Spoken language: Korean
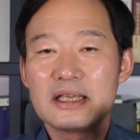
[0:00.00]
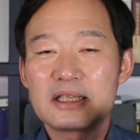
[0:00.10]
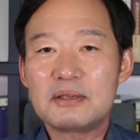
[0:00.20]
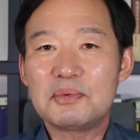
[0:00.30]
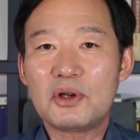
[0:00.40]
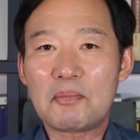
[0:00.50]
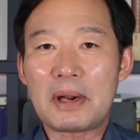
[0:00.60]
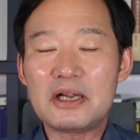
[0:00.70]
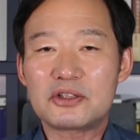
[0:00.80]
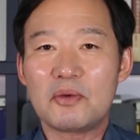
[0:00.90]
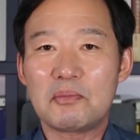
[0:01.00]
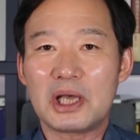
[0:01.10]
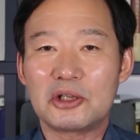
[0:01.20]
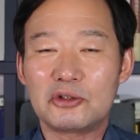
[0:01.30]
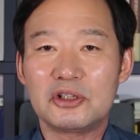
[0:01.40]
11억
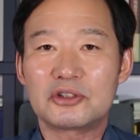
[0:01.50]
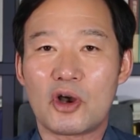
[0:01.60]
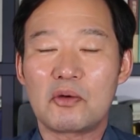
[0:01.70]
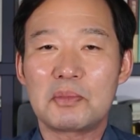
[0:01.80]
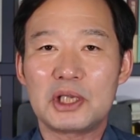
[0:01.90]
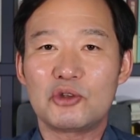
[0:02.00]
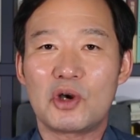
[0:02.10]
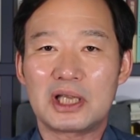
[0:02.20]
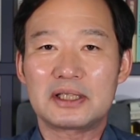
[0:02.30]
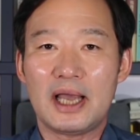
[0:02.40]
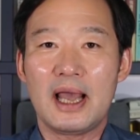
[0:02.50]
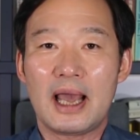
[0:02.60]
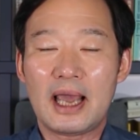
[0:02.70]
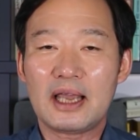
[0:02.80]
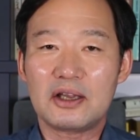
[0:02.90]
8천만 원을 정민용한테
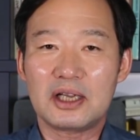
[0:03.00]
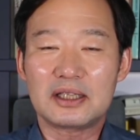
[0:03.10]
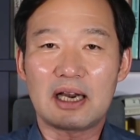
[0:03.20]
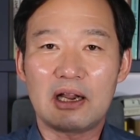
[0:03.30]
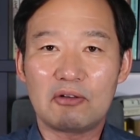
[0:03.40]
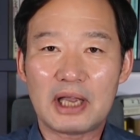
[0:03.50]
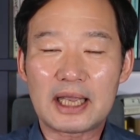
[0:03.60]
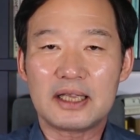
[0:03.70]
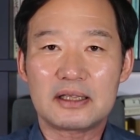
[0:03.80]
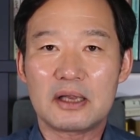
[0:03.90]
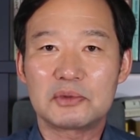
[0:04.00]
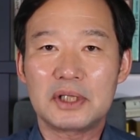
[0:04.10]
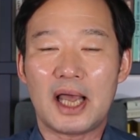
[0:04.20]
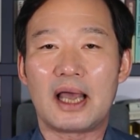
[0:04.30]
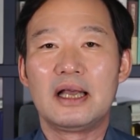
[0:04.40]
해결해 달라고 했기
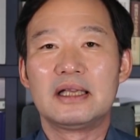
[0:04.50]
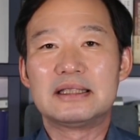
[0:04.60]
때문에